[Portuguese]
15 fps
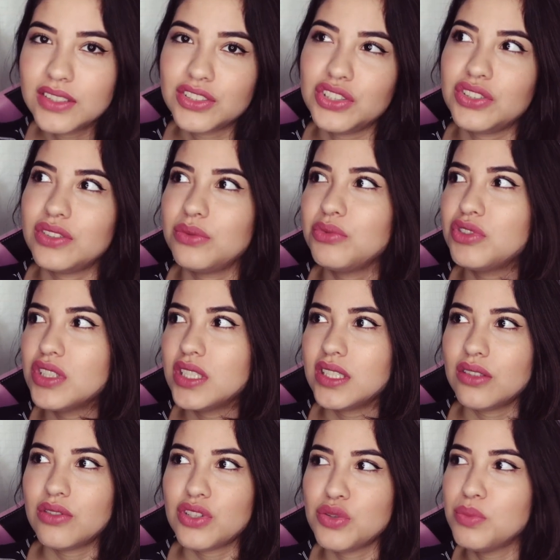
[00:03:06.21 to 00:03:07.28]
a gente não tinha
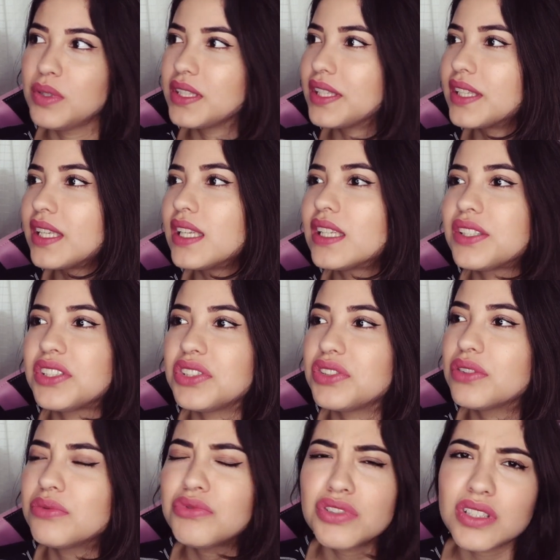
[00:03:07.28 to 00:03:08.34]
negócio de bananeira, a
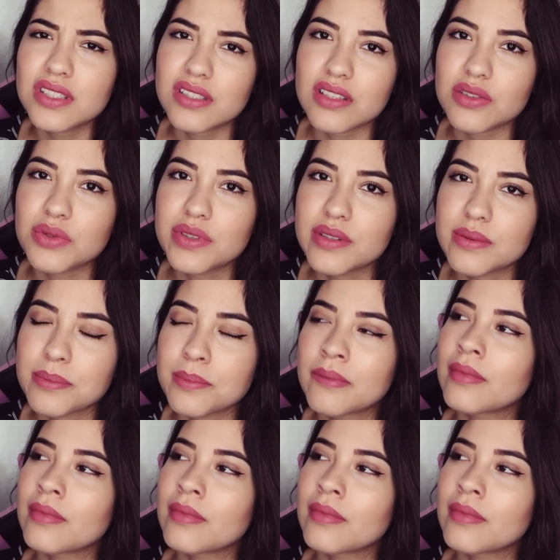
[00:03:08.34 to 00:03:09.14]
gente não tinha essas coisas.